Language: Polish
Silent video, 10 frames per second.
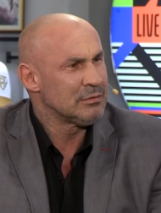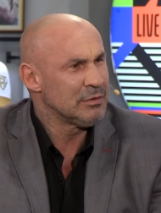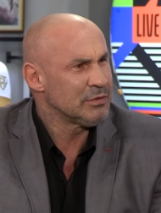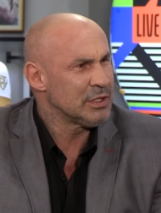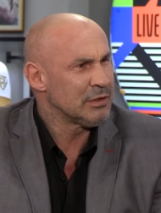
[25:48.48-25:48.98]

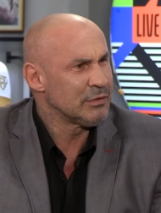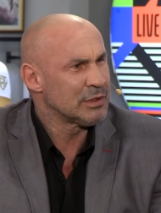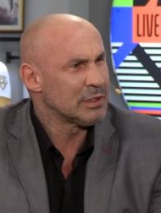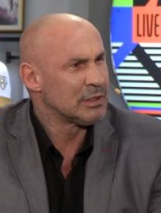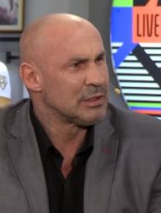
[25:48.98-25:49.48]
no w żadnej
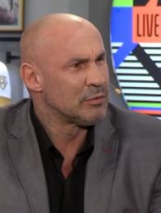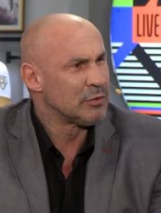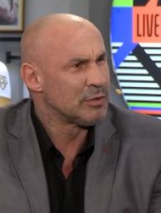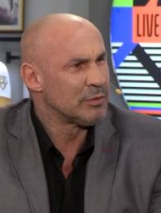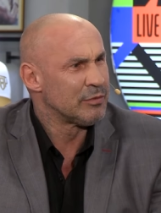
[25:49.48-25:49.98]
wygranej nie
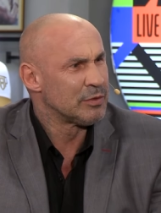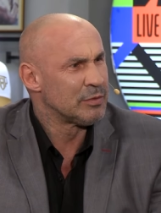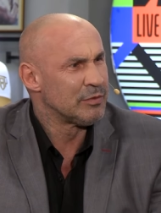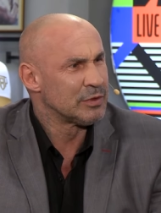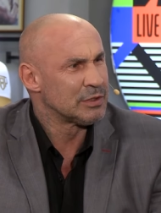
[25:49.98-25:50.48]
było chyba
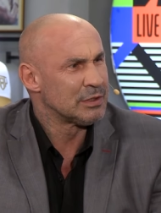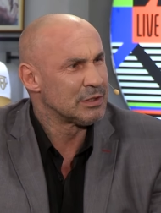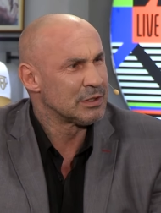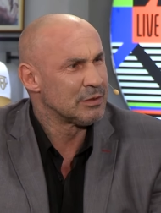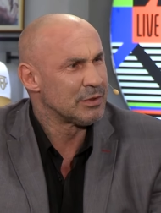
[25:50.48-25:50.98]
wątpliwości.
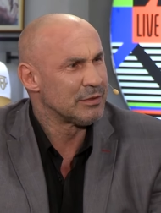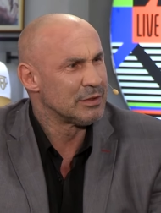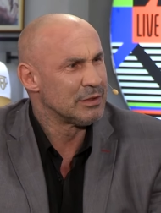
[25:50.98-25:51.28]
Tak nie, nie no,